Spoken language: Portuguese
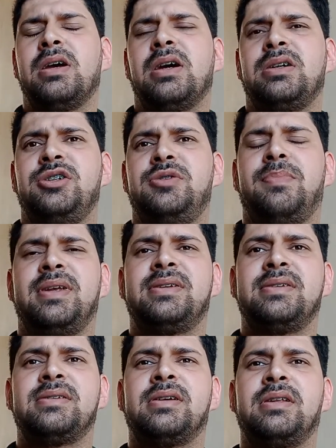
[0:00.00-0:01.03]
a gente
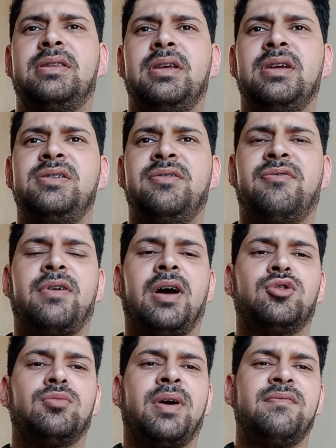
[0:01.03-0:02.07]
precisa ter de
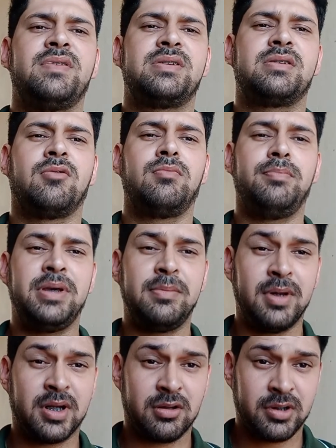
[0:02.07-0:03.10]
fato uma visão
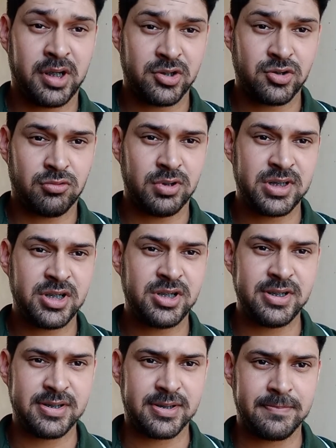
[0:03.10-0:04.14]
bíblica do que as coisas
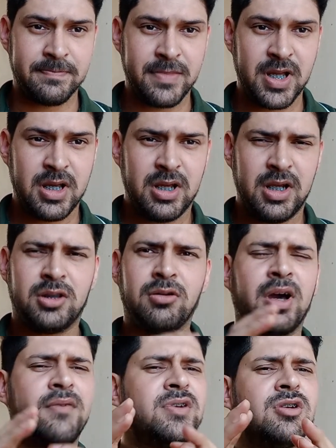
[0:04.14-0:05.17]
dizem. Então, eu
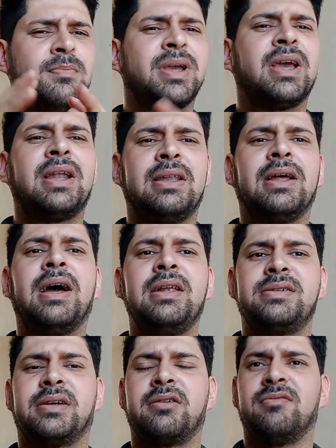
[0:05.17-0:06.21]
quero fazer uma pequena
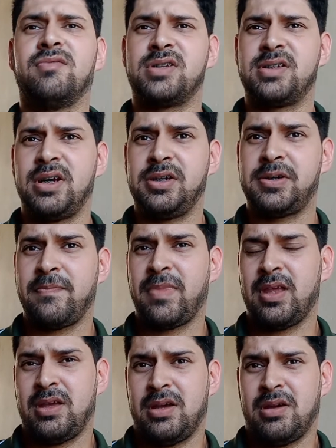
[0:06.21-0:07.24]
análise aqui com vocês
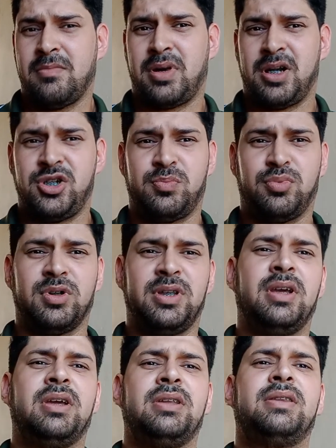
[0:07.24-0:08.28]
para a gente
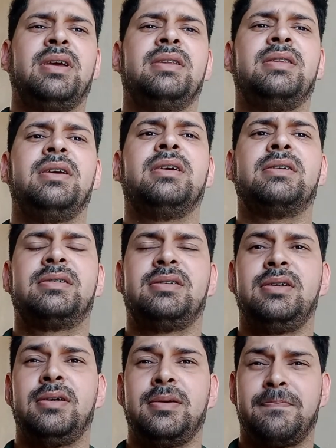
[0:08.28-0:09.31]
poder entender
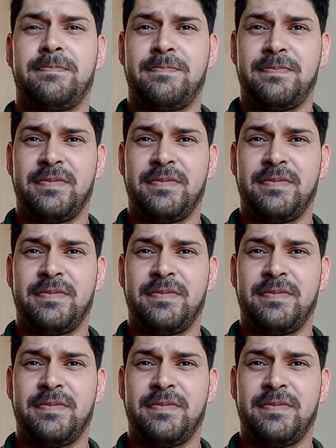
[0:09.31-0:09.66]
se